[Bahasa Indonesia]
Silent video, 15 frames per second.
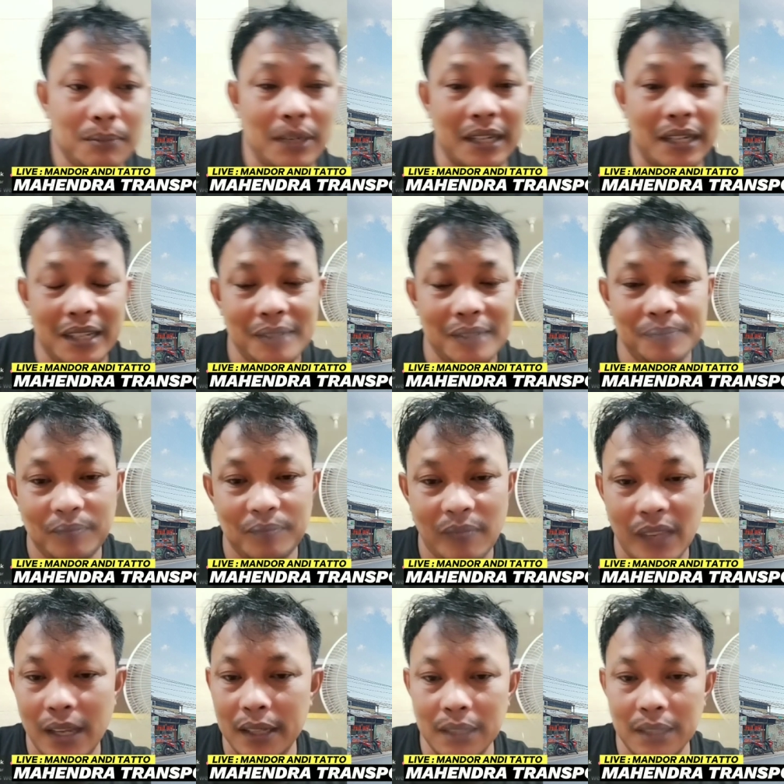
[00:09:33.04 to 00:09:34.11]
kemana?
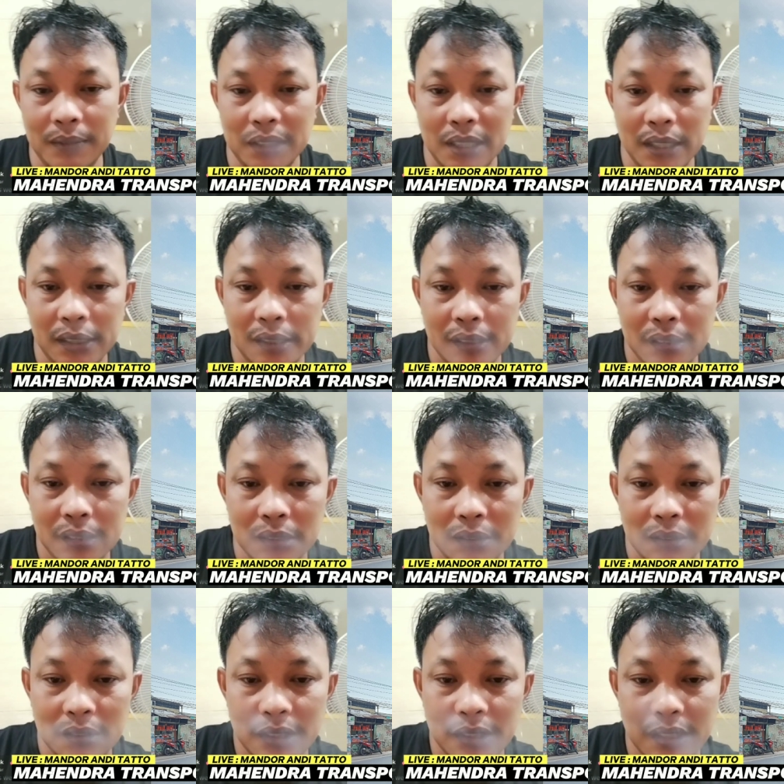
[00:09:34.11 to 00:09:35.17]
Ada Mas senen Tiba
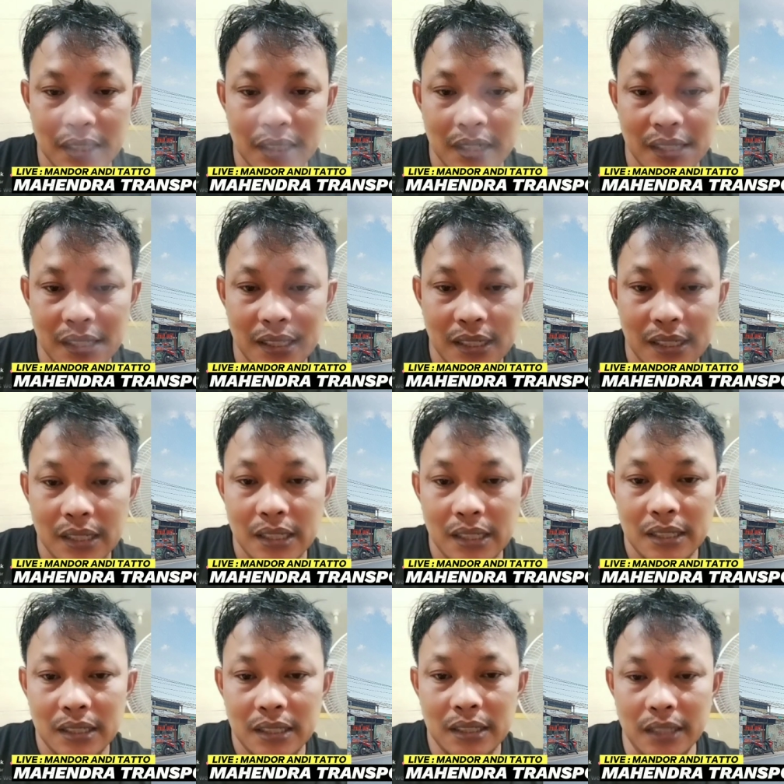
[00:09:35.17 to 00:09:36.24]
wes senen
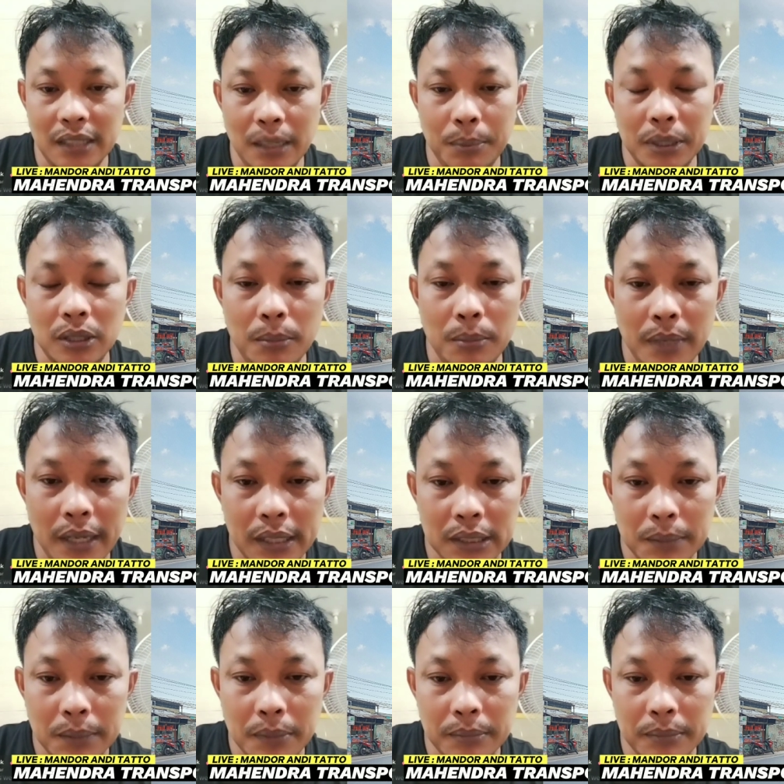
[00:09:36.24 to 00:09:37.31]
Iya betul mbak ke
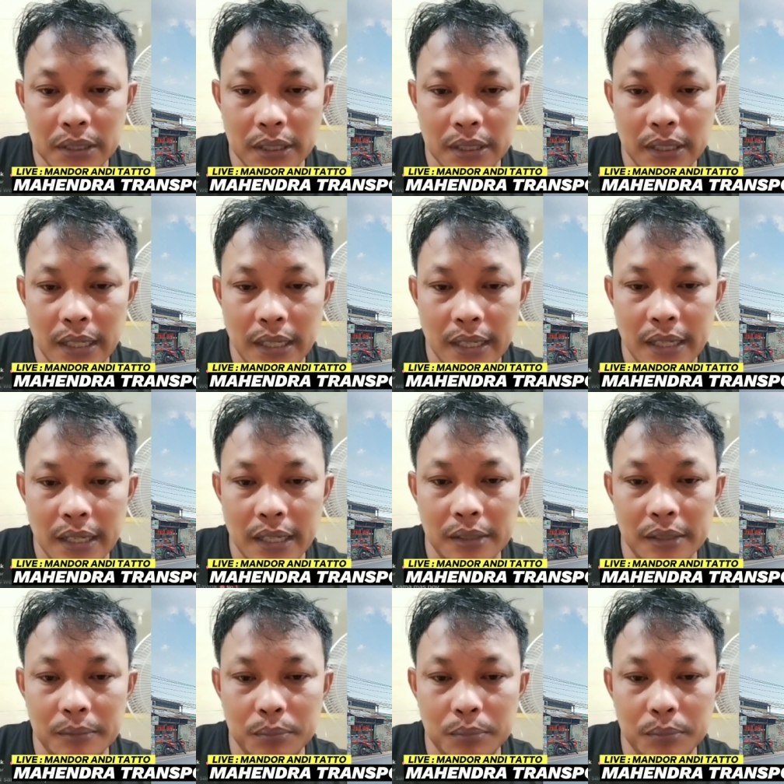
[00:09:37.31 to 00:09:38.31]
tempat Mas Rian.